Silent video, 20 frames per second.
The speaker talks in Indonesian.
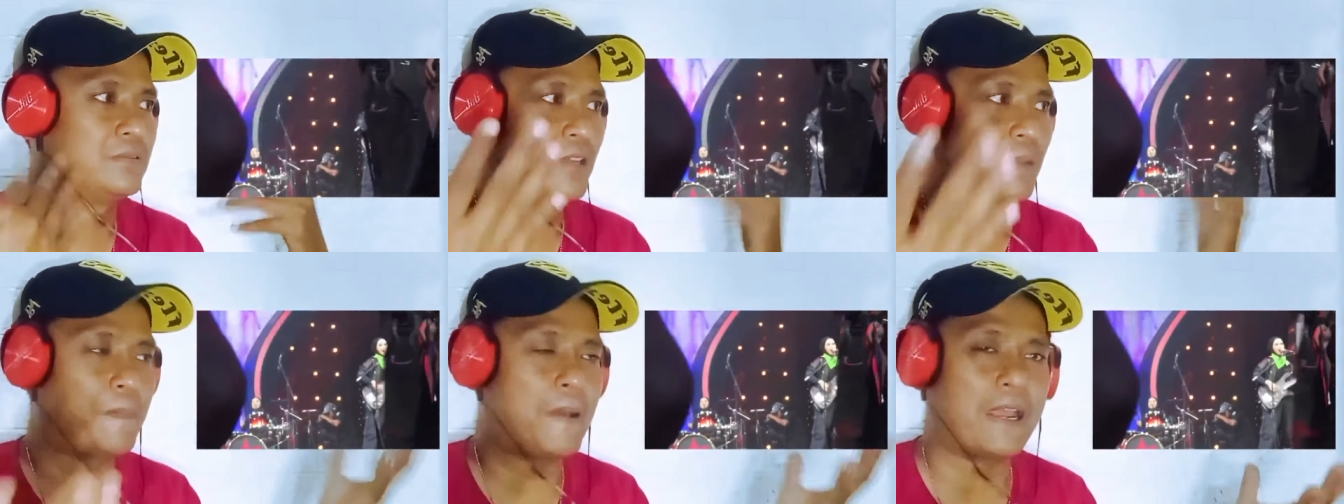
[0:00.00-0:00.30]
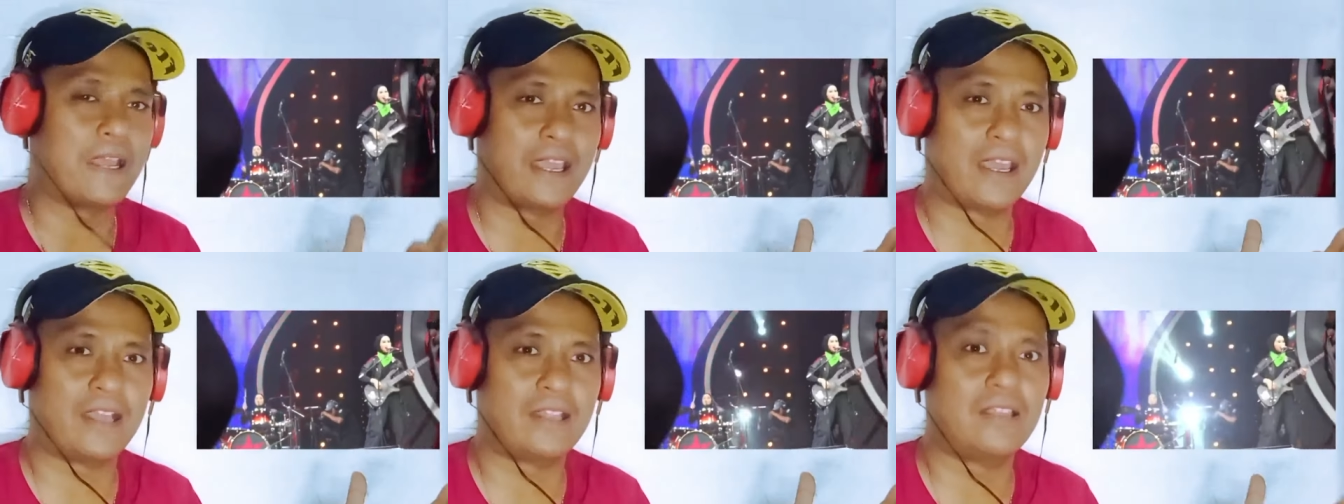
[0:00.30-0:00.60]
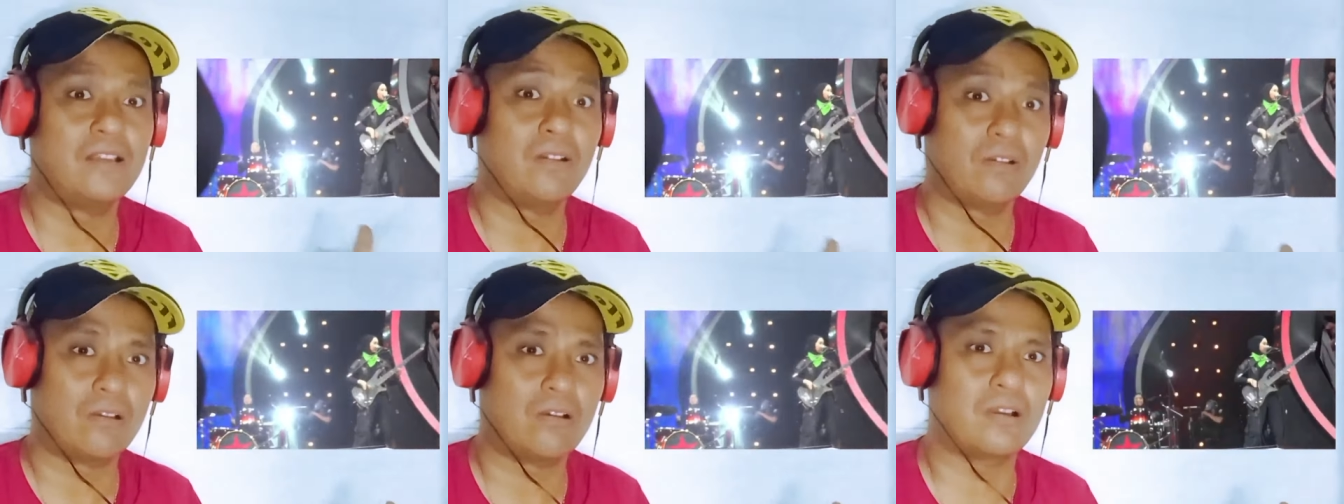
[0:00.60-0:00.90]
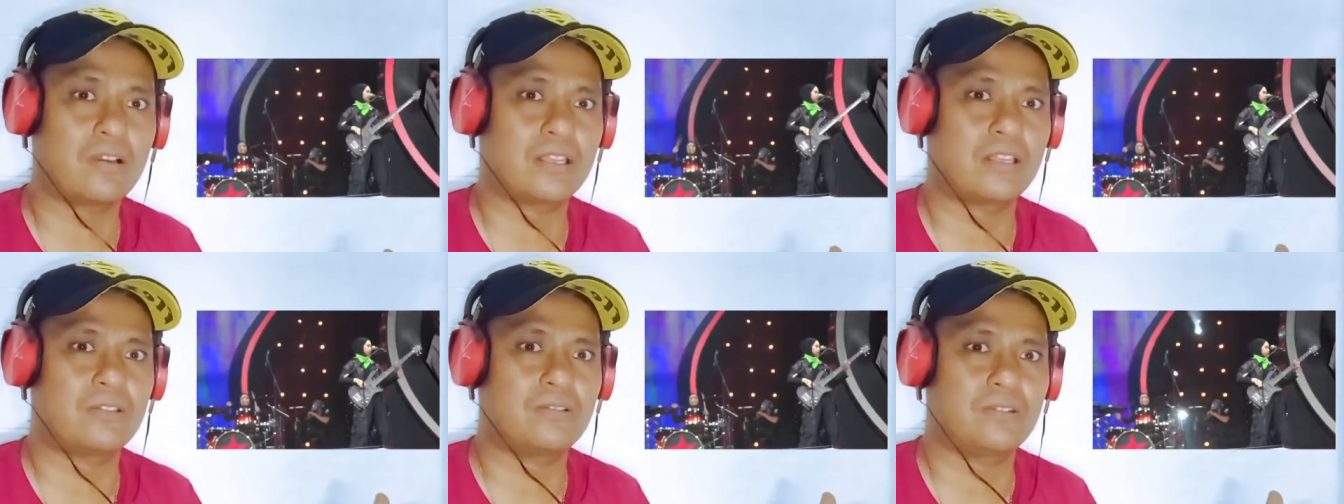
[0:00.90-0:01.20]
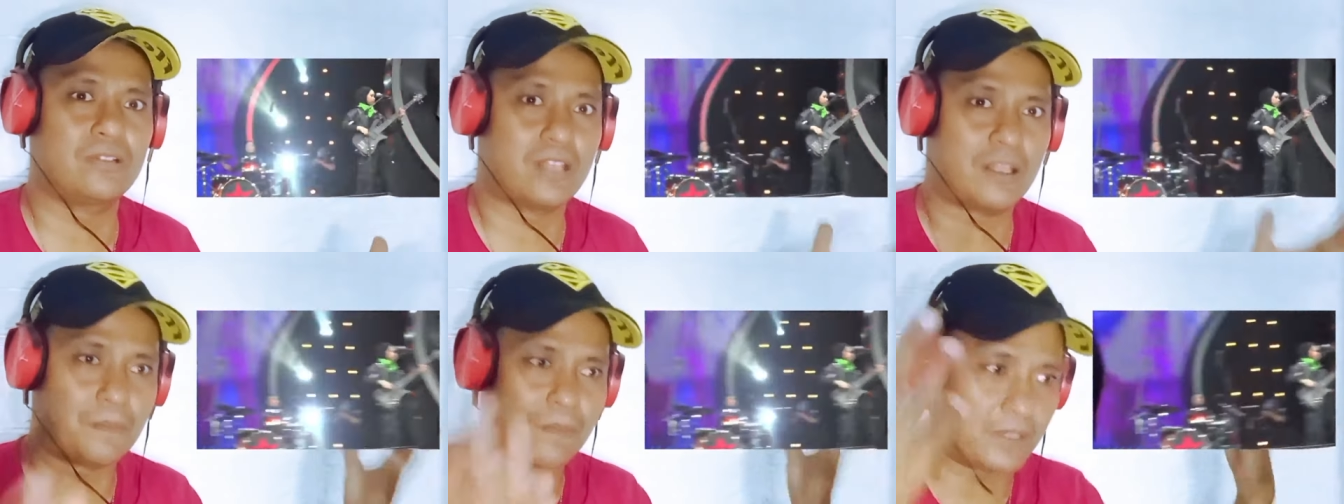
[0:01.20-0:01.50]
udah pakaiannya rok
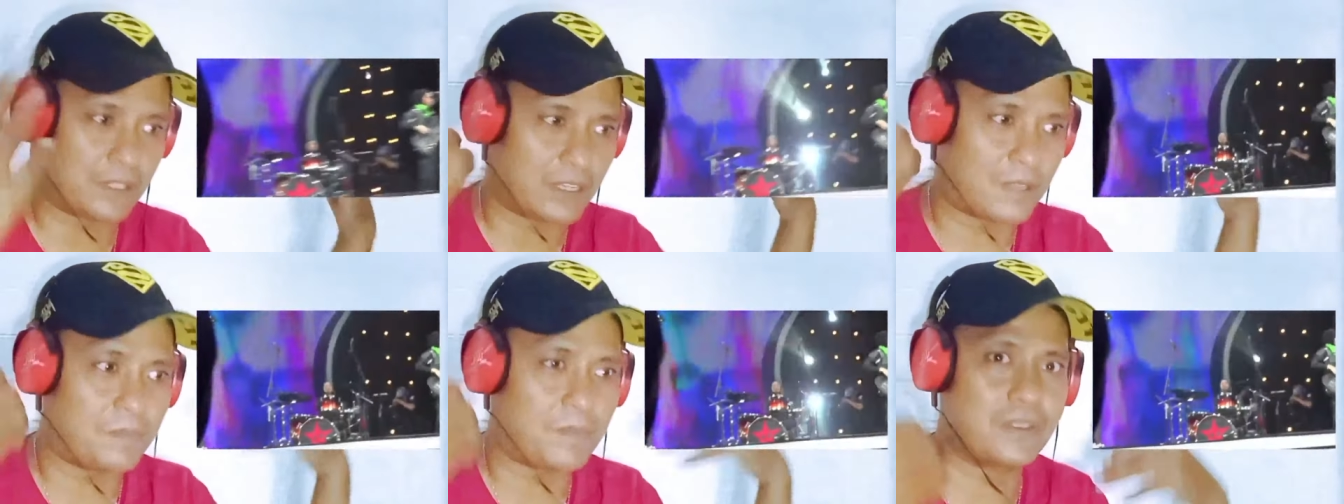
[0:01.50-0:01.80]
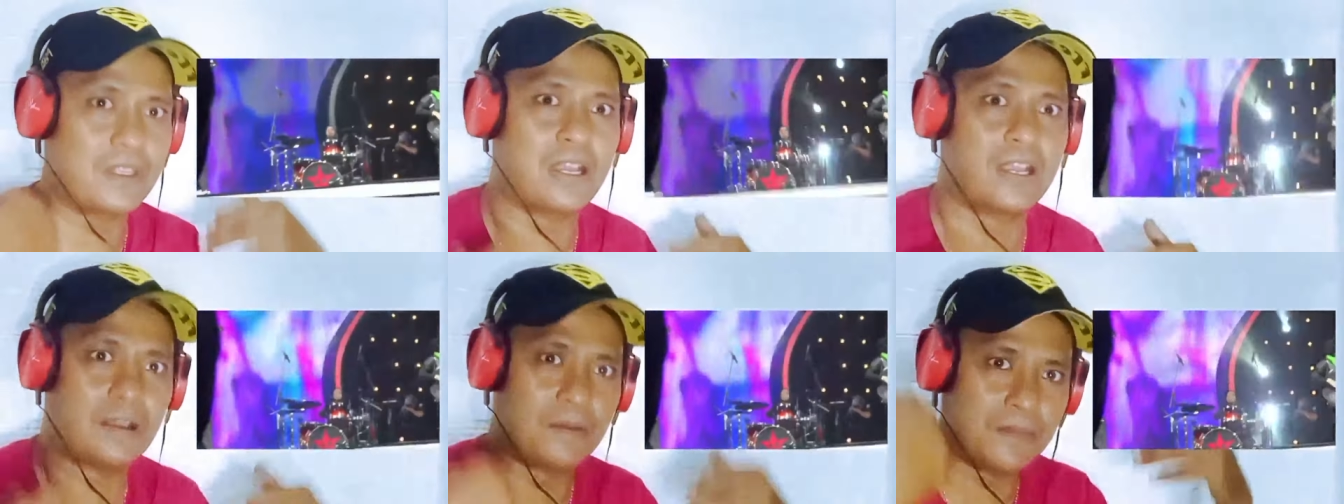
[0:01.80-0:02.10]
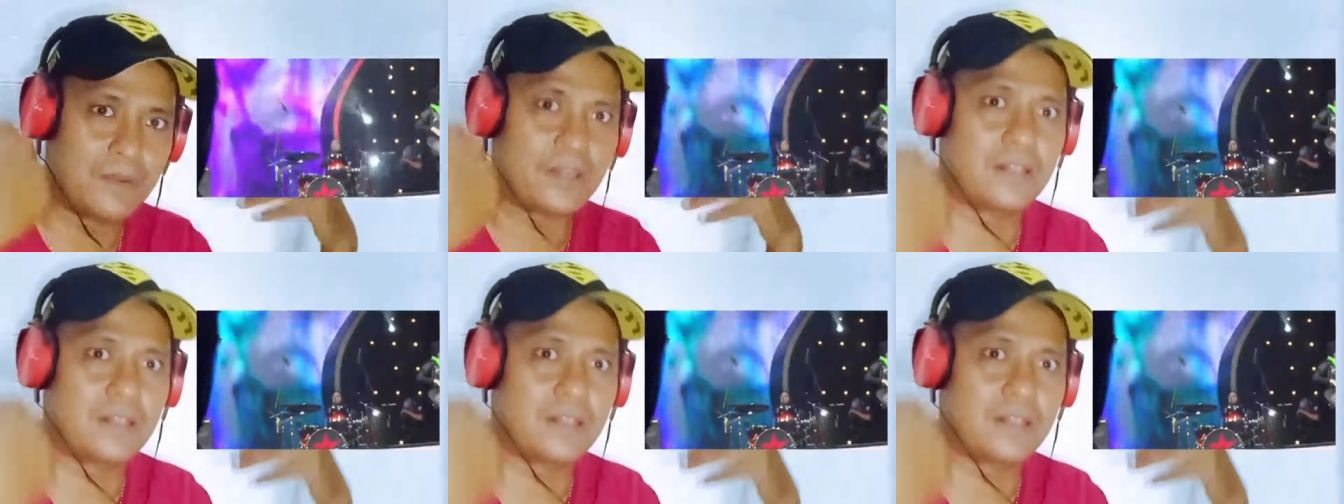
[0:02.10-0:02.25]
gitu tapi tetap menjaga